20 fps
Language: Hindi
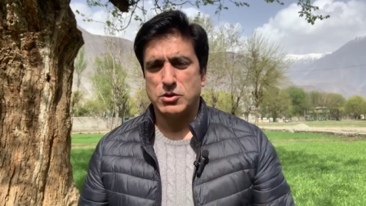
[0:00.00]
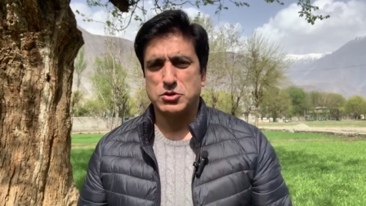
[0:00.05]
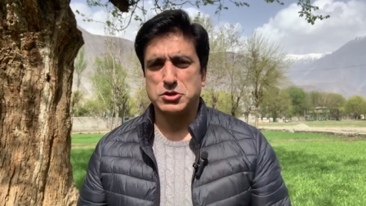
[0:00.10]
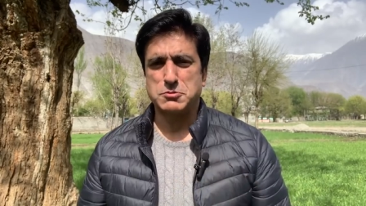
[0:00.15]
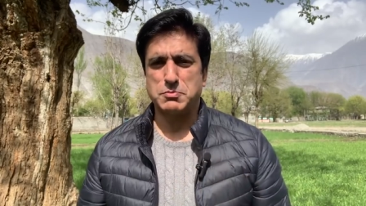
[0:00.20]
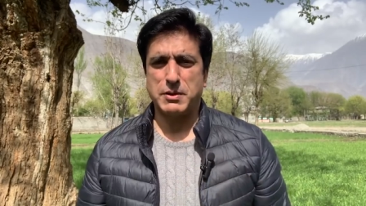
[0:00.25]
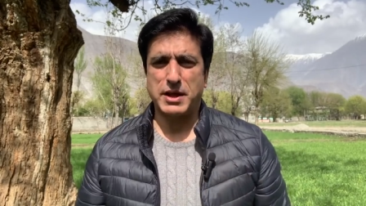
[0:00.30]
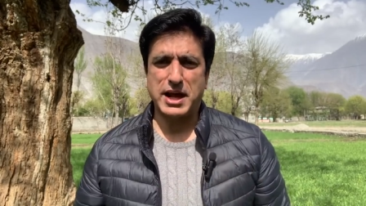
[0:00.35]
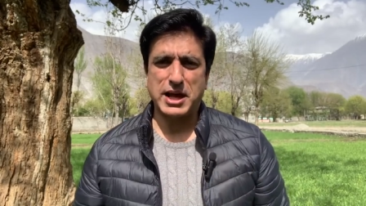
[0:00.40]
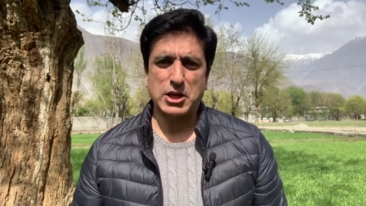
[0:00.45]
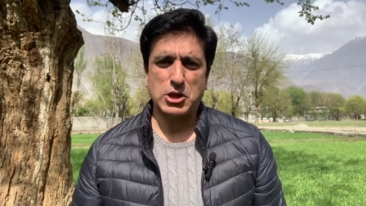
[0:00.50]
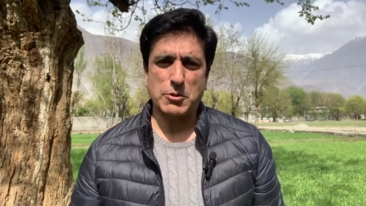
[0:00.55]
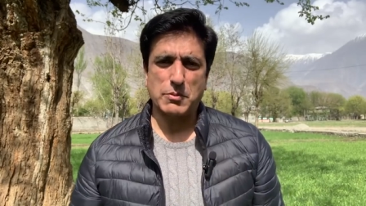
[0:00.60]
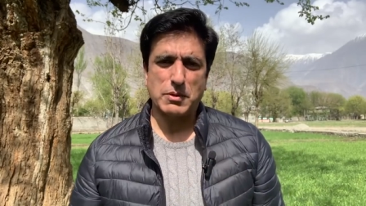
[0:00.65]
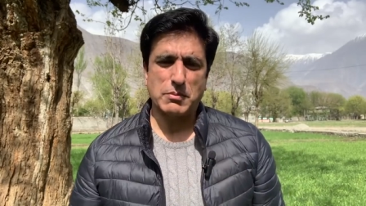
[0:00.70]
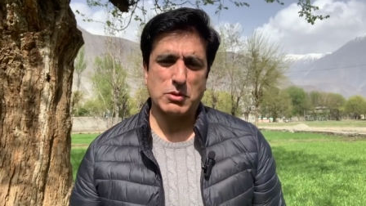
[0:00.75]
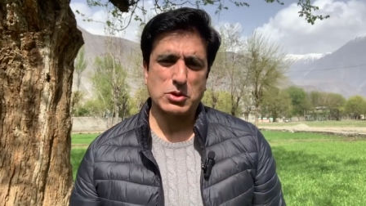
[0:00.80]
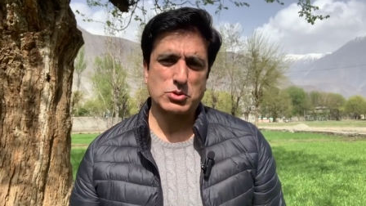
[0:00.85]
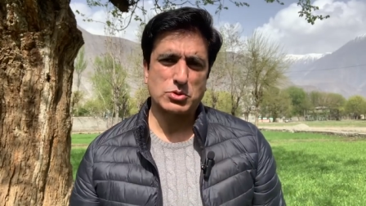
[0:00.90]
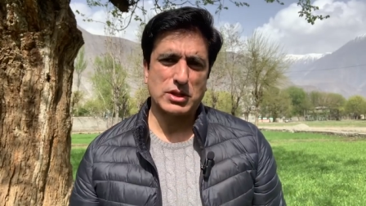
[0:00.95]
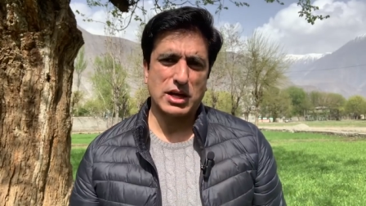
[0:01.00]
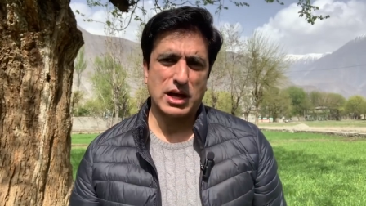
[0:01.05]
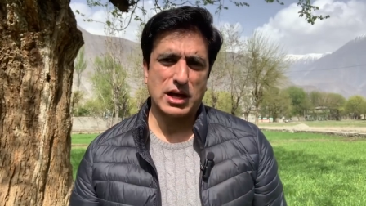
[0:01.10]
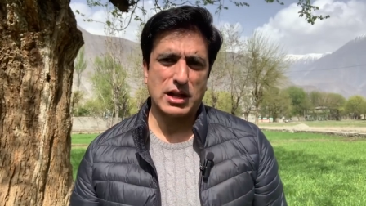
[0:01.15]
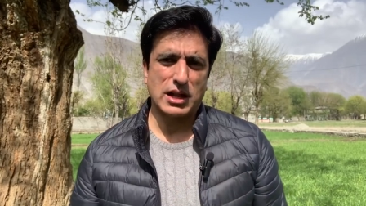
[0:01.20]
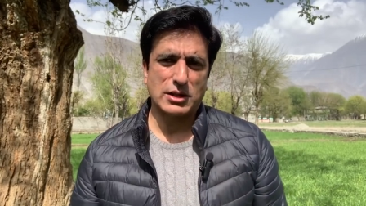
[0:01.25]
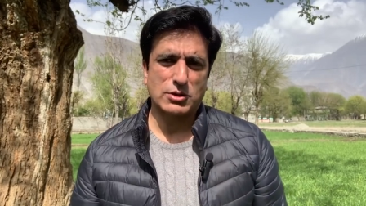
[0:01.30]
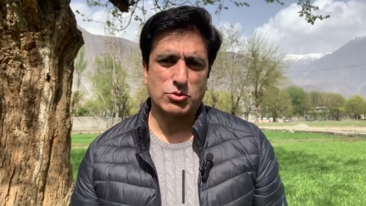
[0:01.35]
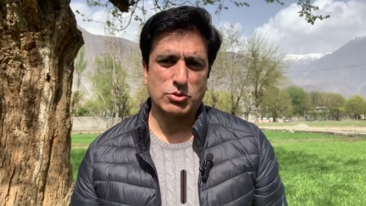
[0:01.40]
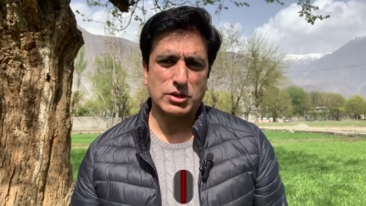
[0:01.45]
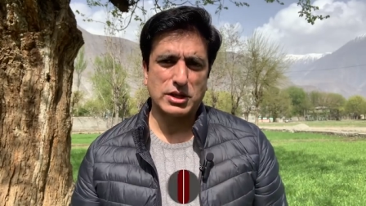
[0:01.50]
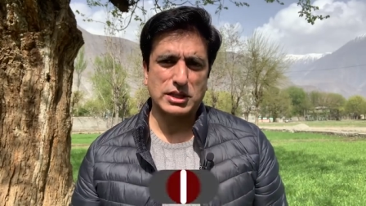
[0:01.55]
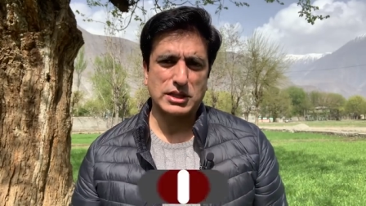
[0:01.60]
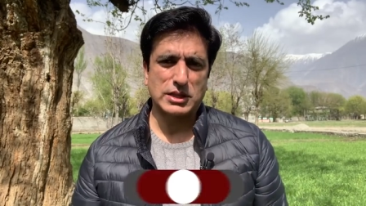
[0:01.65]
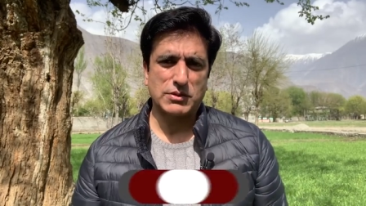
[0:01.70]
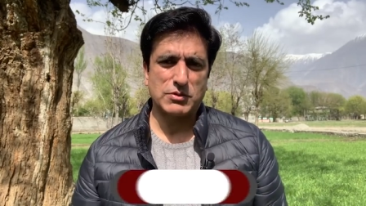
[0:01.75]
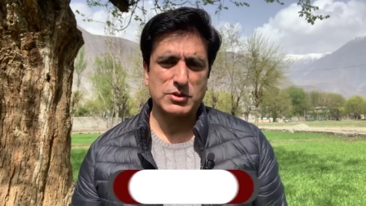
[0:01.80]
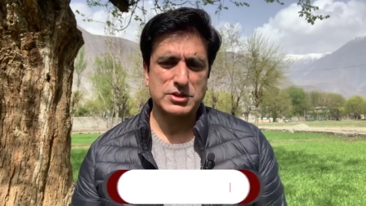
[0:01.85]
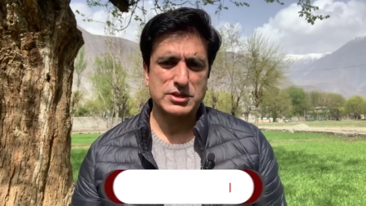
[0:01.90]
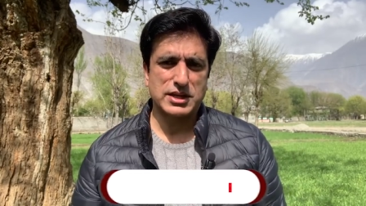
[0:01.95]
उस पैराए के ऊपर मौजूदा हालात को
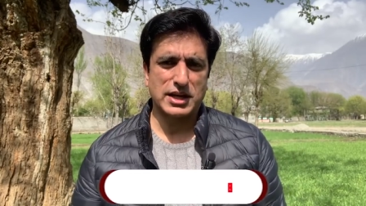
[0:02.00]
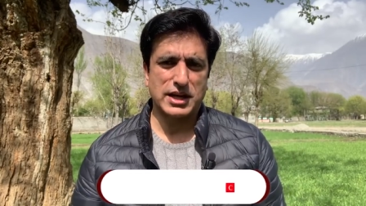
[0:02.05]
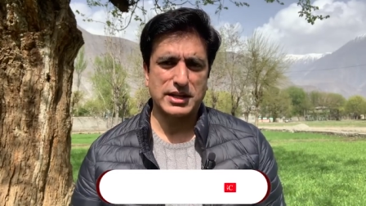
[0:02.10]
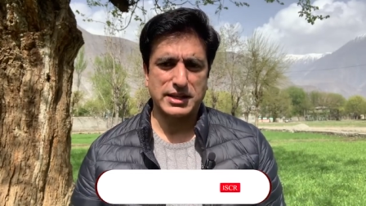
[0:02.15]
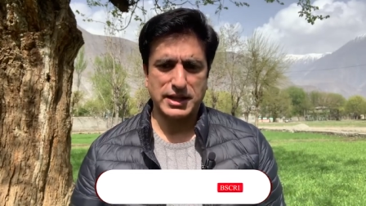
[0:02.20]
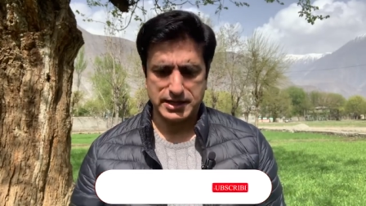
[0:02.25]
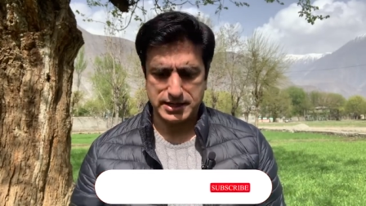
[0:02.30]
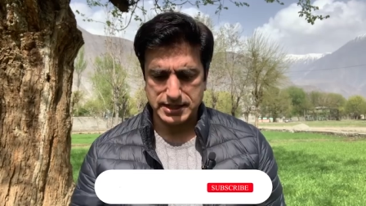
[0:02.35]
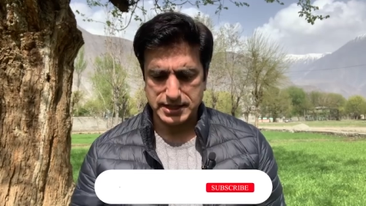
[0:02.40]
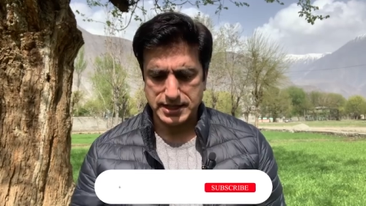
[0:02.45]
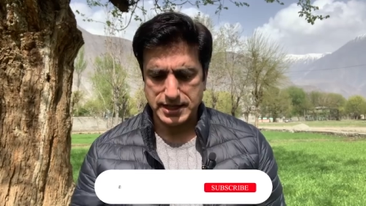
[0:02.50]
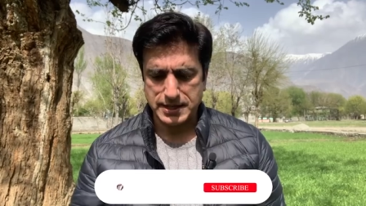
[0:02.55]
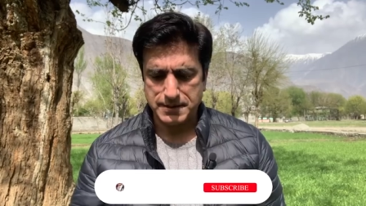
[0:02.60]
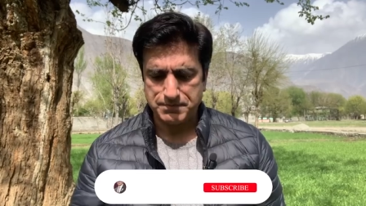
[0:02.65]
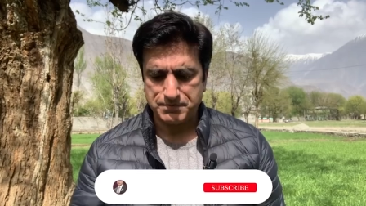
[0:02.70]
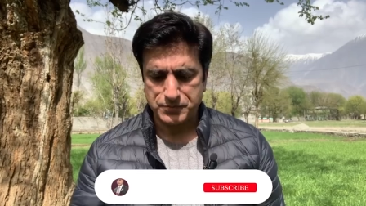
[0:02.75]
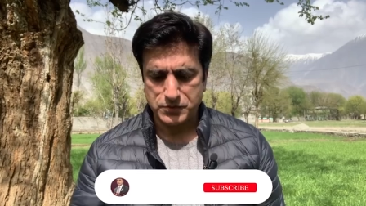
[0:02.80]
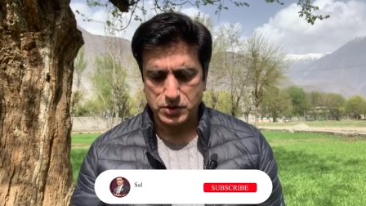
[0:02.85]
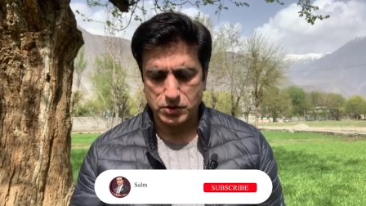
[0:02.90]
देखते हुए इसका अहाता किया गया है